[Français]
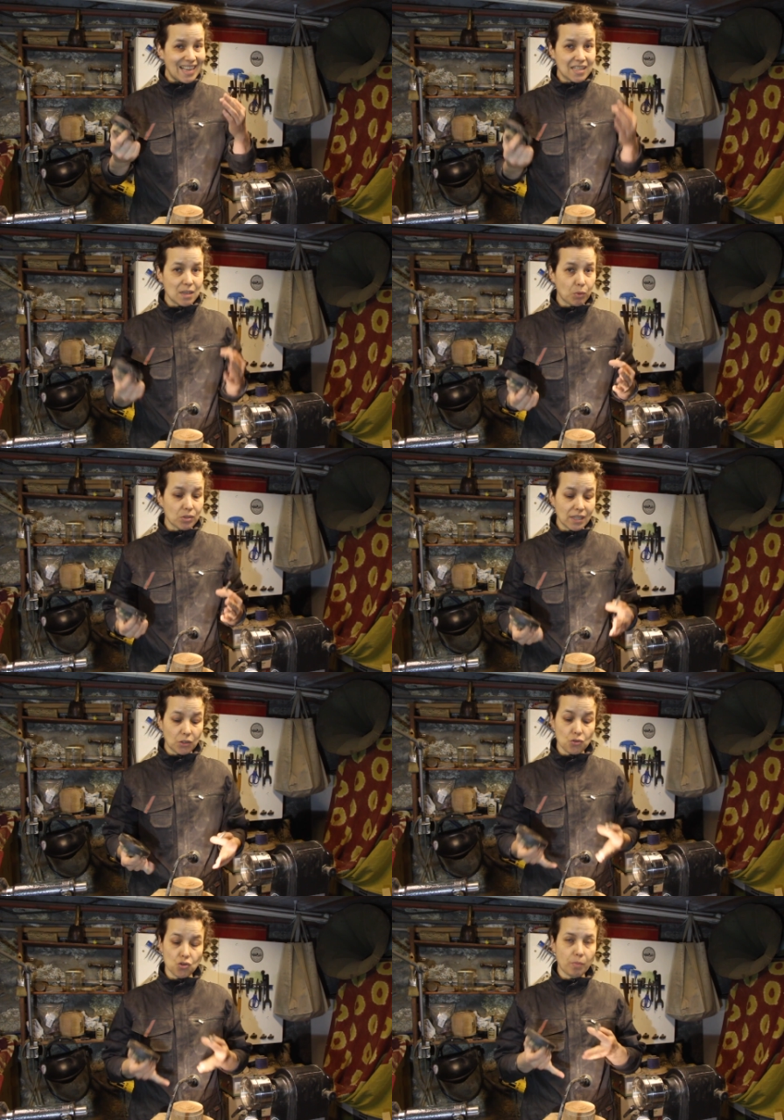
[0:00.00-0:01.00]
et c'est pour ça
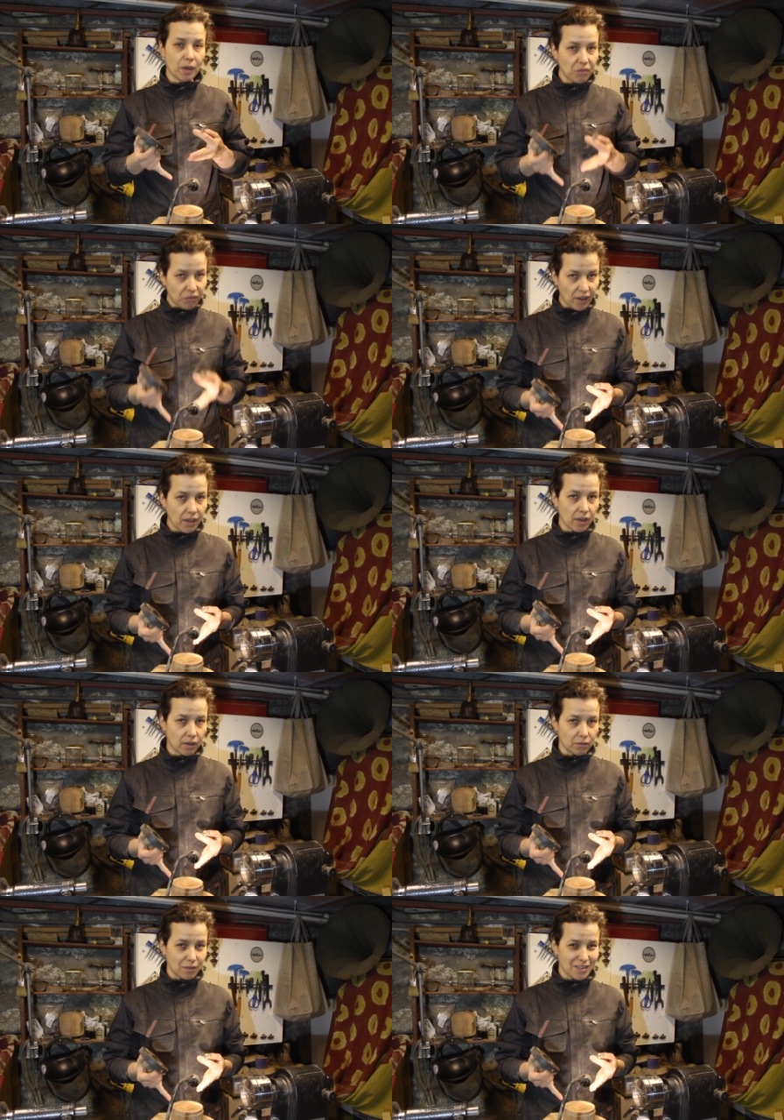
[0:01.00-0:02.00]
que je
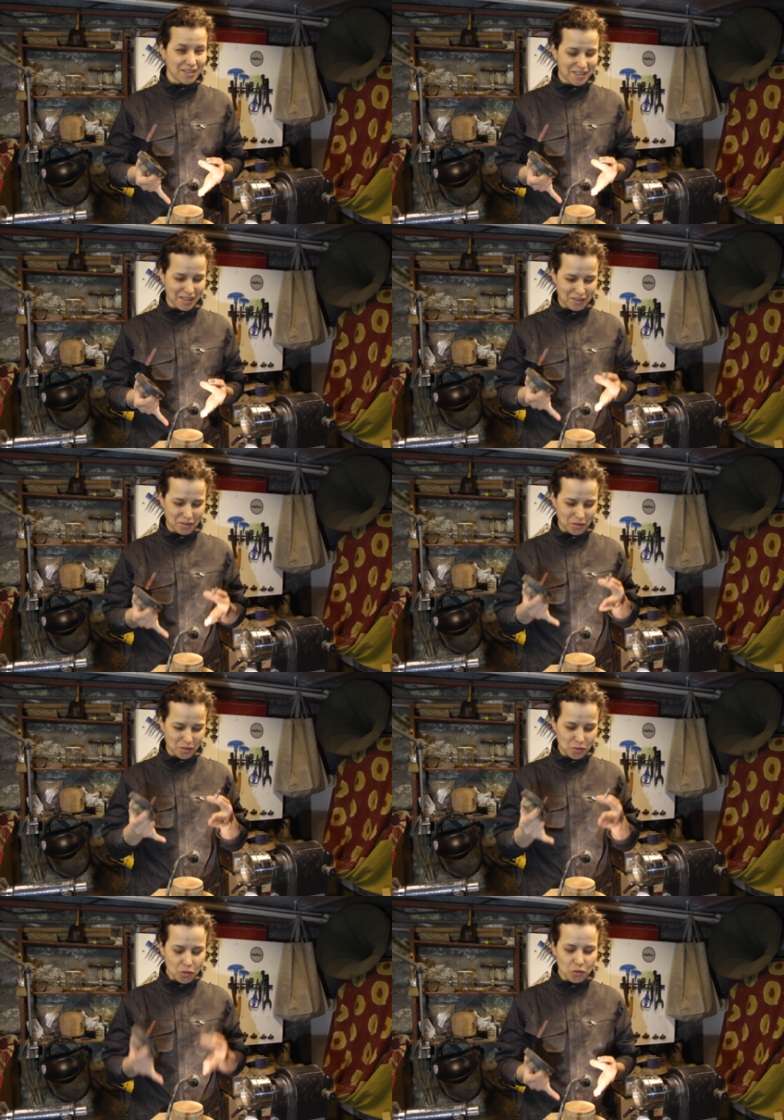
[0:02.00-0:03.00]
préfère cette
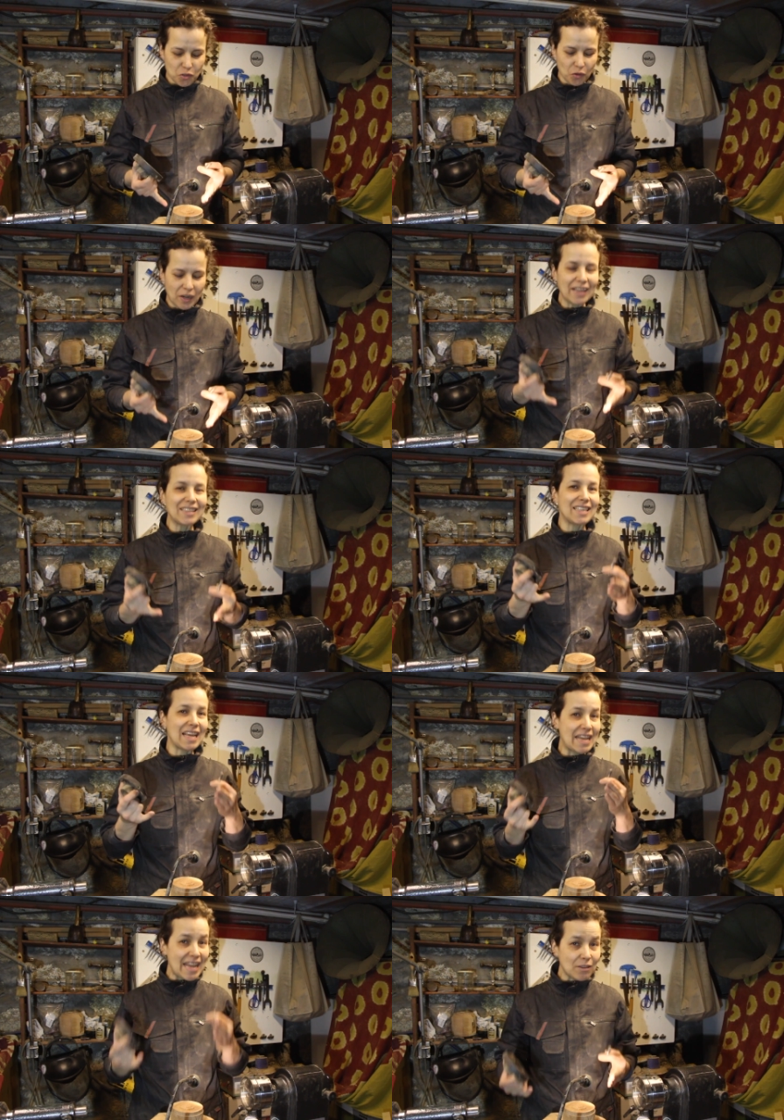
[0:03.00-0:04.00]
euh, solution-là
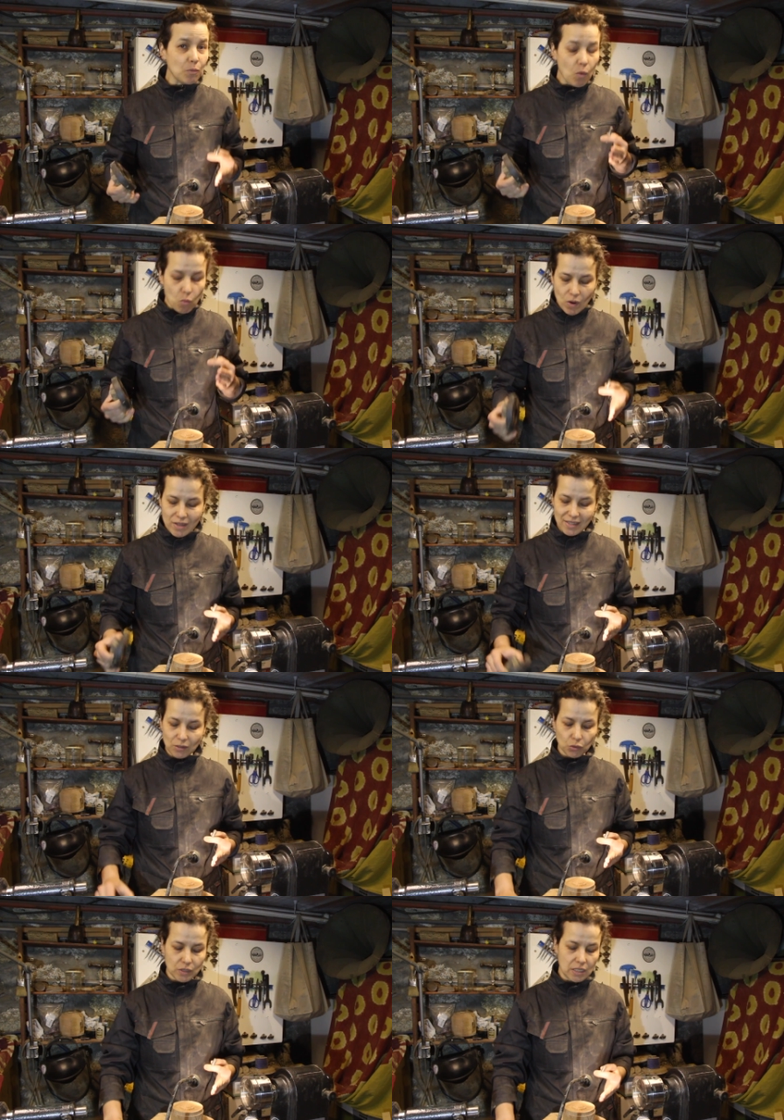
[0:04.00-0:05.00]
qui est nettement moins
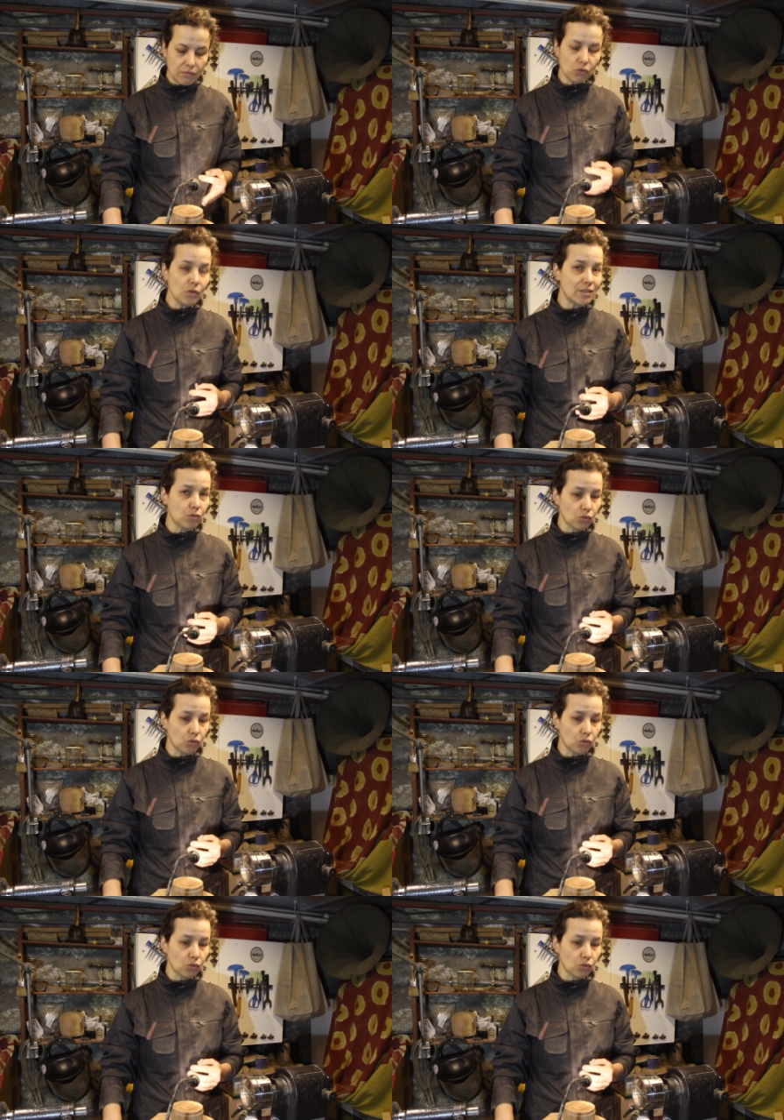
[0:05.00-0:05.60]
intrusive que les